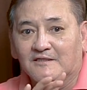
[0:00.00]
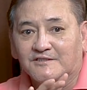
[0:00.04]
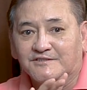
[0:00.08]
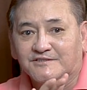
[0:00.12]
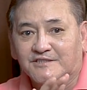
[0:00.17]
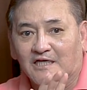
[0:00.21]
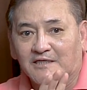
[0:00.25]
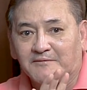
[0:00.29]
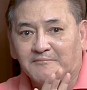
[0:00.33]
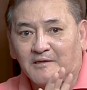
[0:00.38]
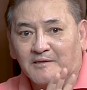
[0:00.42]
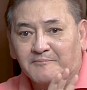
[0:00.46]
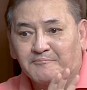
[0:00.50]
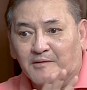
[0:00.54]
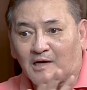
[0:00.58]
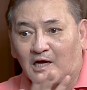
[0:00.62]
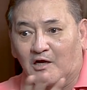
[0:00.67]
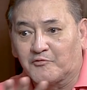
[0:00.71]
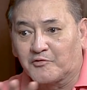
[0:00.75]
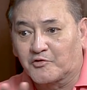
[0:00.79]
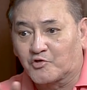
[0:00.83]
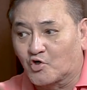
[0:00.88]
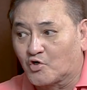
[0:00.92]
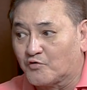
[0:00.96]
Siya ay may
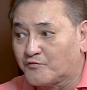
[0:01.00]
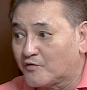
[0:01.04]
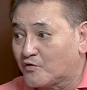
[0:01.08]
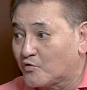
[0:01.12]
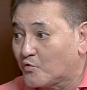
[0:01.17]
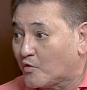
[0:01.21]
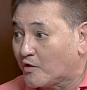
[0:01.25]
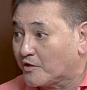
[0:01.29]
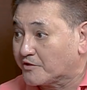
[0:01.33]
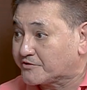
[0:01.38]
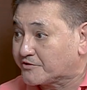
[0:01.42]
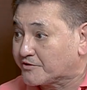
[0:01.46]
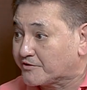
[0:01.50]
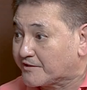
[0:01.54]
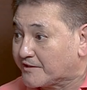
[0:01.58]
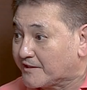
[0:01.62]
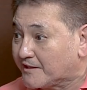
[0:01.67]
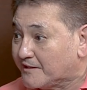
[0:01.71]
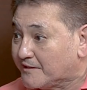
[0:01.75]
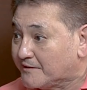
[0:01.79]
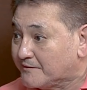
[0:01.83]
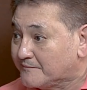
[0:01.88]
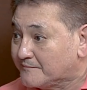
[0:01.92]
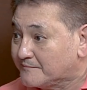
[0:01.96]
power over water
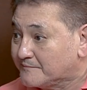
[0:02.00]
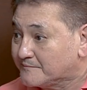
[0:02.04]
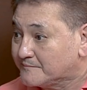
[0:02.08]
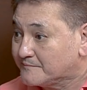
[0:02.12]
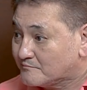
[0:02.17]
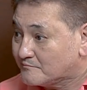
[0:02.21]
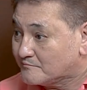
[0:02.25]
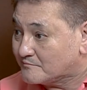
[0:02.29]
eh. Mm-hmm.